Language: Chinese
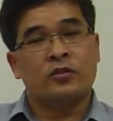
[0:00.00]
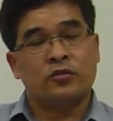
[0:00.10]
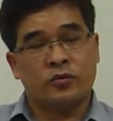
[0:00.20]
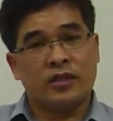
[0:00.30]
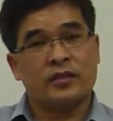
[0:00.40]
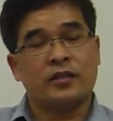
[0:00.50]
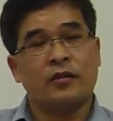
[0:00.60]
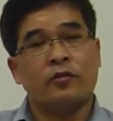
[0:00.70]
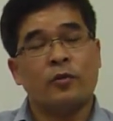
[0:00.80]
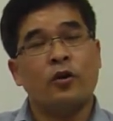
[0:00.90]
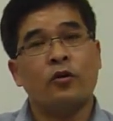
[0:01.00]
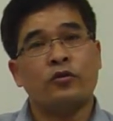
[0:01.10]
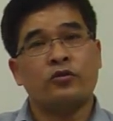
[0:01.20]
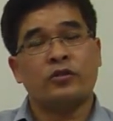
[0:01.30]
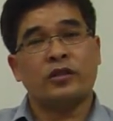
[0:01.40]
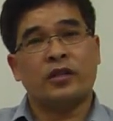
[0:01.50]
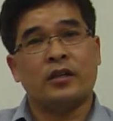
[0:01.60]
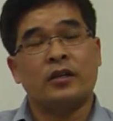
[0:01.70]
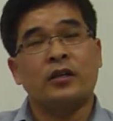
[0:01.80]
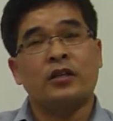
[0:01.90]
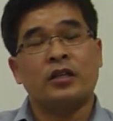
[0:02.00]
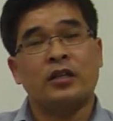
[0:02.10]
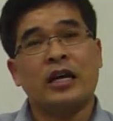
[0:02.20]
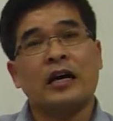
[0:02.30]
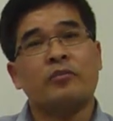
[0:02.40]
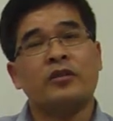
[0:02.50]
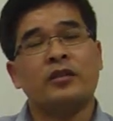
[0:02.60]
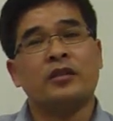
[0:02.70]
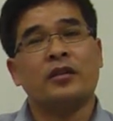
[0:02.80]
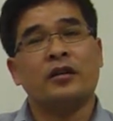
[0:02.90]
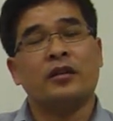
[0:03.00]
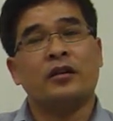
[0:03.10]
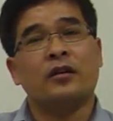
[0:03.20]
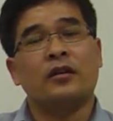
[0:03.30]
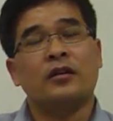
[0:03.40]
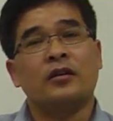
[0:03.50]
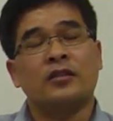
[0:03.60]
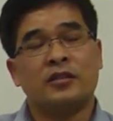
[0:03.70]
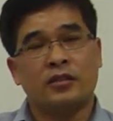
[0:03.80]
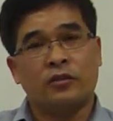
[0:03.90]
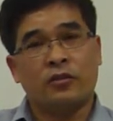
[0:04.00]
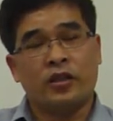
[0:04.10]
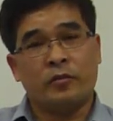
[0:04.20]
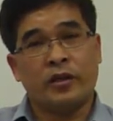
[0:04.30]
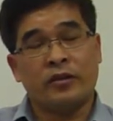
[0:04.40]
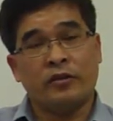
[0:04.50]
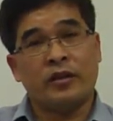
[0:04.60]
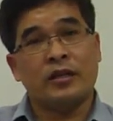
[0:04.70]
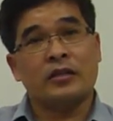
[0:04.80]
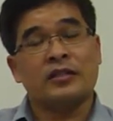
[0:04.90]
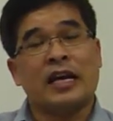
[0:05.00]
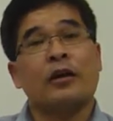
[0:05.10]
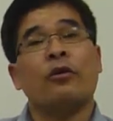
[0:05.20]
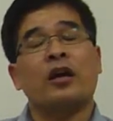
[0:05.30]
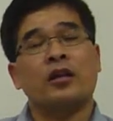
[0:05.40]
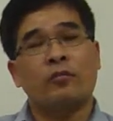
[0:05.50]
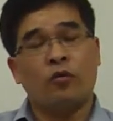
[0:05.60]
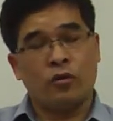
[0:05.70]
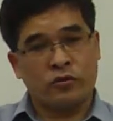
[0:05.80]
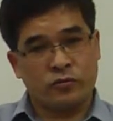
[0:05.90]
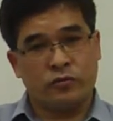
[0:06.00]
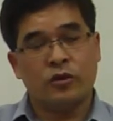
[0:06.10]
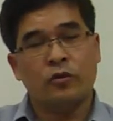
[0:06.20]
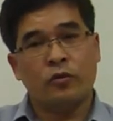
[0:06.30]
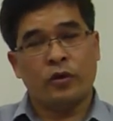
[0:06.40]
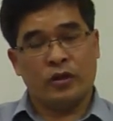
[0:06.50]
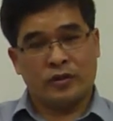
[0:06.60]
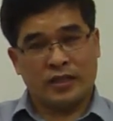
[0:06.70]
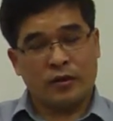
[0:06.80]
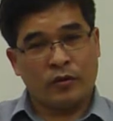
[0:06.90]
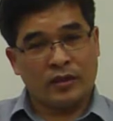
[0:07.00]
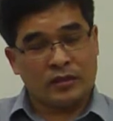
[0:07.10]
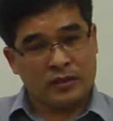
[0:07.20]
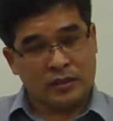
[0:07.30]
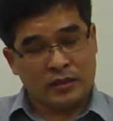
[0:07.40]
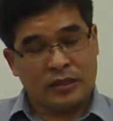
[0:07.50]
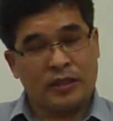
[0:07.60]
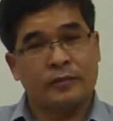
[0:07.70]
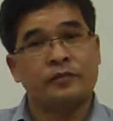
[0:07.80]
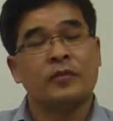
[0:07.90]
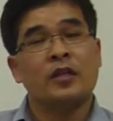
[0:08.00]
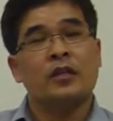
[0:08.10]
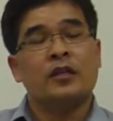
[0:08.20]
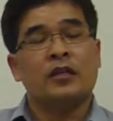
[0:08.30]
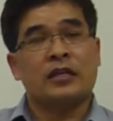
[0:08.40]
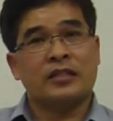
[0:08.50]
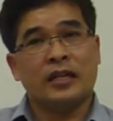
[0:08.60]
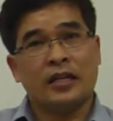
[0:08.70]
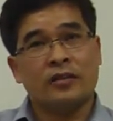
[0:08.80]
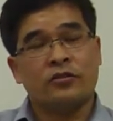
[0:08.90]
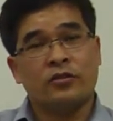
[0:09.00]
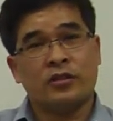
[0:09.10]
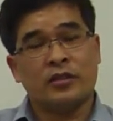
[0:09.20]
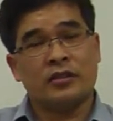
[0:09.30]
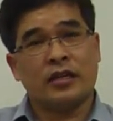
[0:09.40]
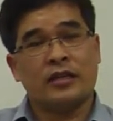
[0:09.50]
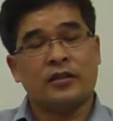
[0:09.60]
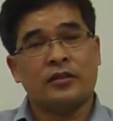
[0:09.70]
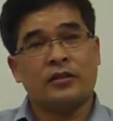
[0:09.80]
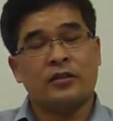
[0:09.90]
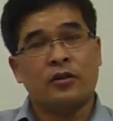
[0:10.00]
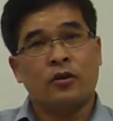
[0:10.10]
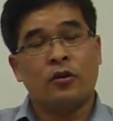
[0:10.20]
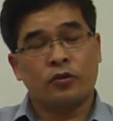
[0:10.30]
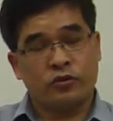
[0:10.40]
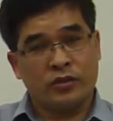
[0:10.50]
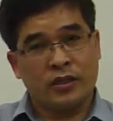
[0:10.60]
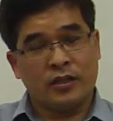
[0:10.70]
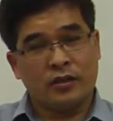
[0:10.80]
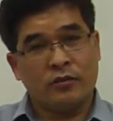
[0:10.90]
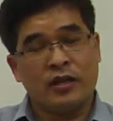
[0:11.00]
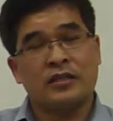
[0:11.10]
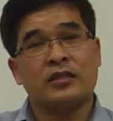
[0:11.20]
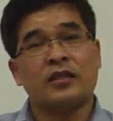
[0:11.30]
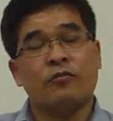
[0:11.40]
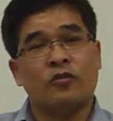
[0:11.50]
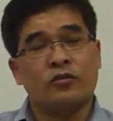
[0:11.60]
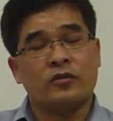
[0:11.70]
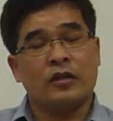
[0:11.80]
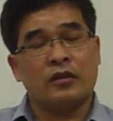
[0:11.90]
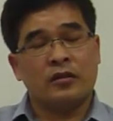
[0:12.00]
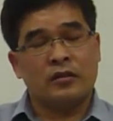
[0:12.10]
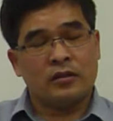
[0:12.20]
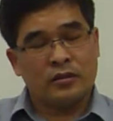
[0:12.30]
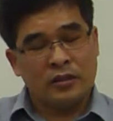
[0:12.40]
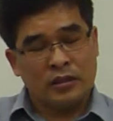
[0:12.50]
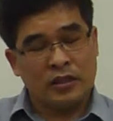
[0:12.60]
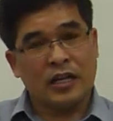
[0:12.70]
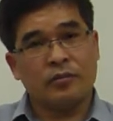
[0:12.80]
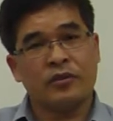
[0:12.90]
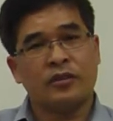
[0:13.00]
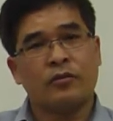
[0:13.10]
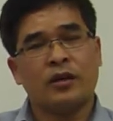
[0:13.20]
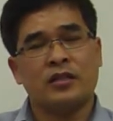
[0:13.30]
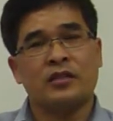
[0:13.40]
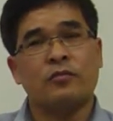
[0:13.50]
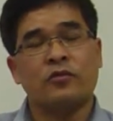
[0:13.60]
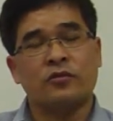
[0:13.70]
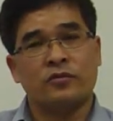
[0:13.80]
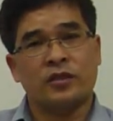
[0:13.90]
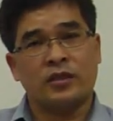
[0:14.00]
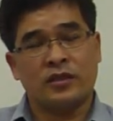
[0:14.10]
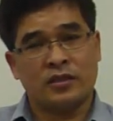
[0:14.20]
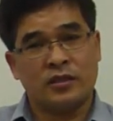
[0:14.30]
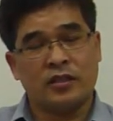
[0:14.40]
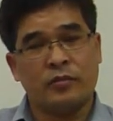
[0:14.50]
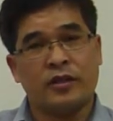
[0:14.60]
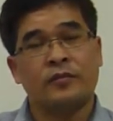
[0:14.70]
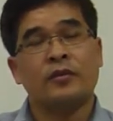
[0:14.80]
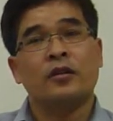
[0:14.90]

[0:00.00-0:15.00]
主要是跟我们后续的 ERP 的系统里面有一个财会的模组会有相关系列。那将来学生在后续的会计的模呃 ERP 的会计模组的课程里面。